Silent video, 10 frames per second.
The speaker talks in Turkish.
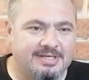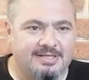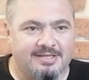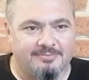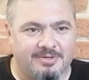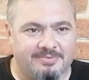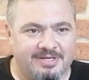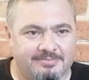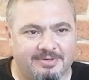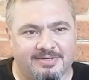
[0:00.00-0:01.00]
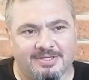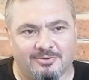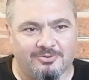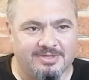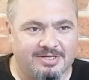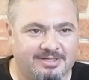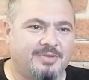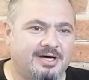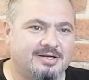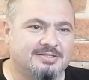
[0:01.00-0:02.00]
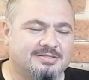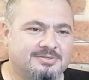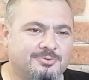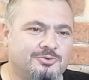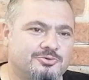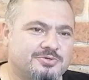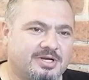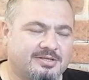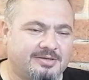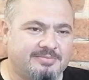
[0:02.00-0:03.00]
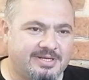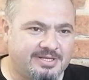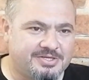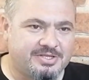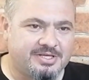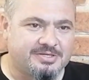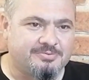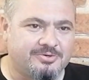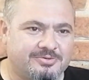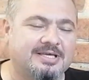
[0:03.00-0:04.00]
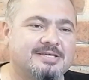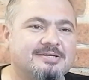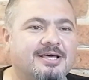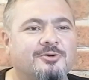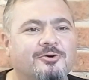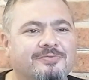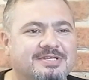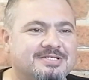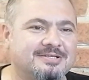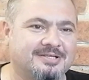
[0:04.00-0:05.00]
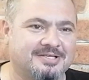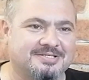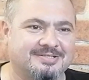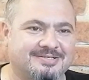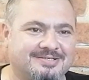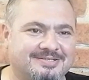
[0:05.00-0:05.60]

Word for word: Dededen babaya, babadan oğula baharatı 3 kuşaktan beri hiç değişmiyor. Tekirdağ köftesinin atasıdır.